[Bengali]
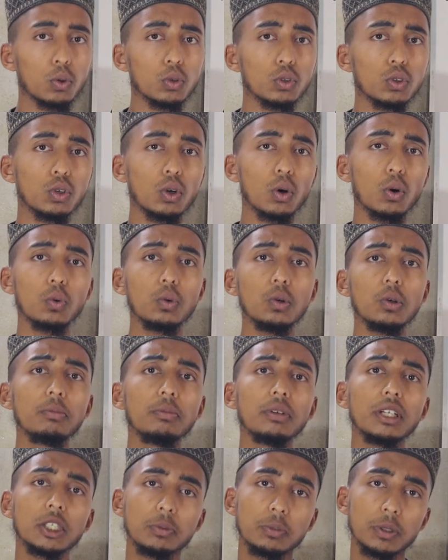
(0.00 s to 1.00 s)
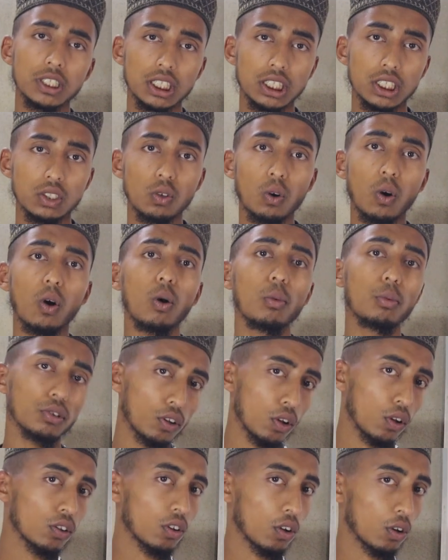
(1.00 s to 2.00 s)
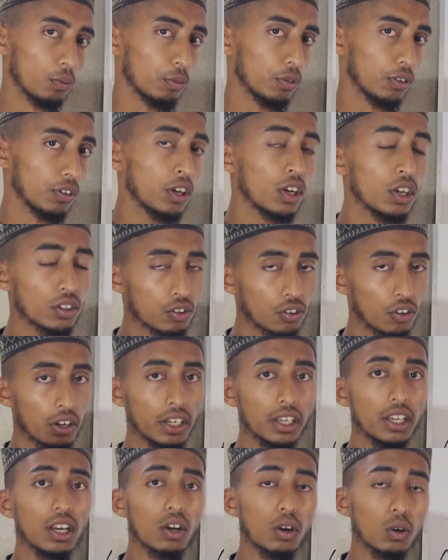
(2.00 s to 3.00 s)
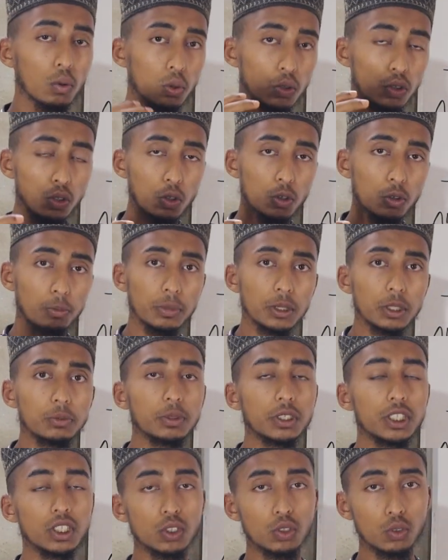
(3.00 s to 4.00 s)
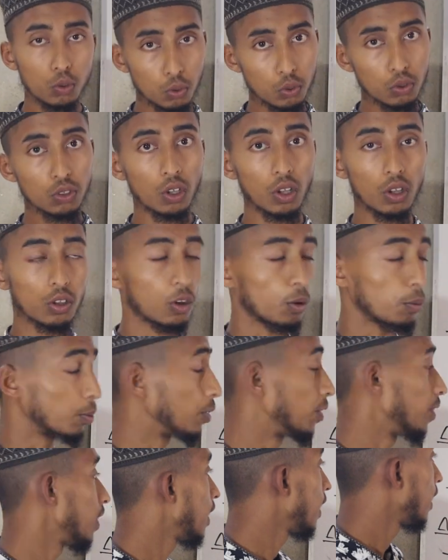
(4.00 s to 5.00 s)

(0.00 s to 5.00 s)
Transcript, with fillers: ক্ষুদ্র উন্মেষ বিশিষ্ট অবতল দর্পণ সরি ক্ষুদ্র উন্মেষ বিশিষ্ট উত্তল দর্পণ